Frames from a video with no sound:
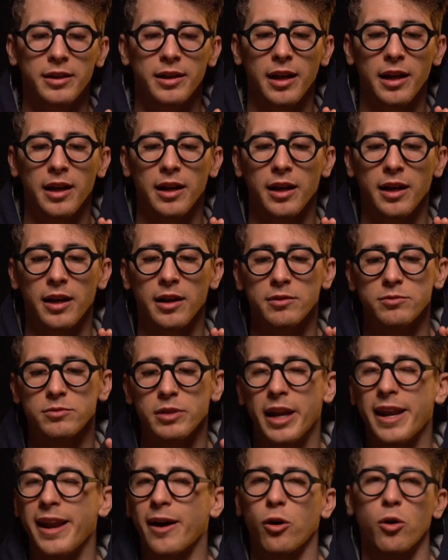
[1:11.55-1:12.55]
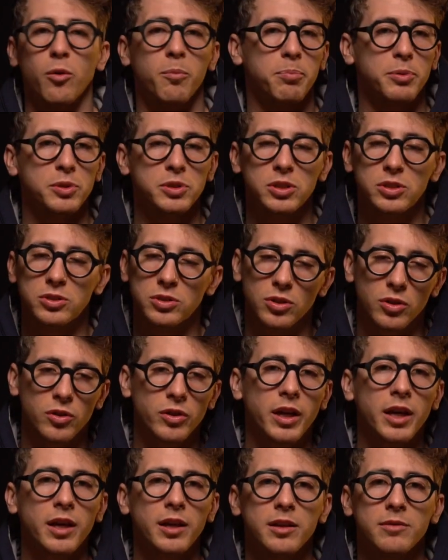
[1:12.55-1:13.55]
nella, nella
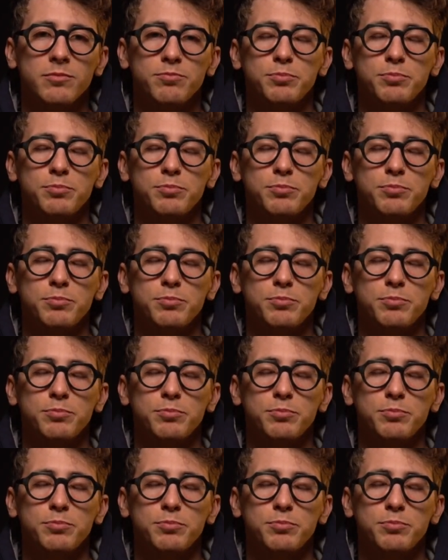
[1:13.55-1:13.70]
composizione,